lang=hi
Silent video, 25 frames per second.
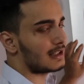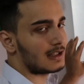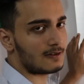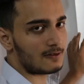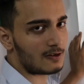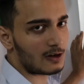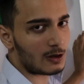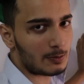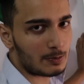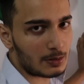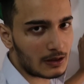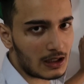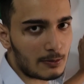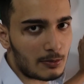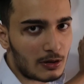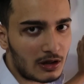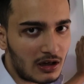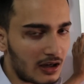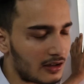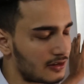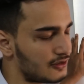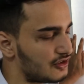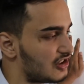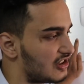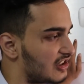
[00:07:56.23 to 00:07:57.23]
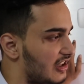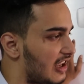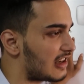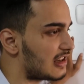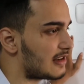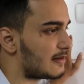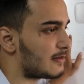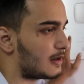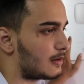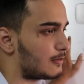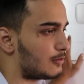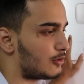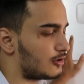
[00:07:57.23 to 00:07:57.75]
सिल्वर प्ले बटन जिसके
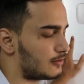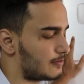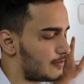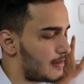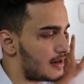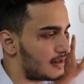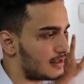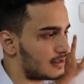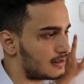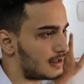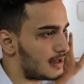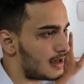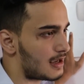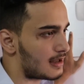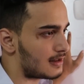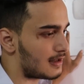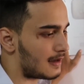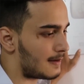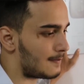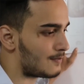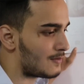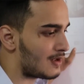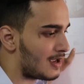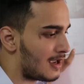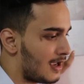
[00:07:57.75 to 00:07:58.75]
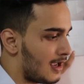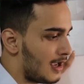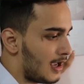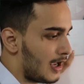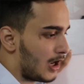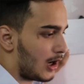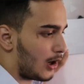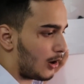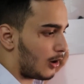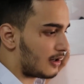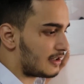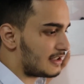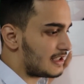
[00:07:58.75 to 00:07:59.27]
लिए मैंने बहुत मेहनत किया था
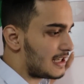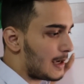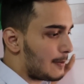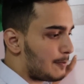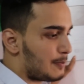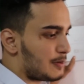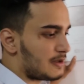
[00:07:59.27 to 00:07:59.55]
और ये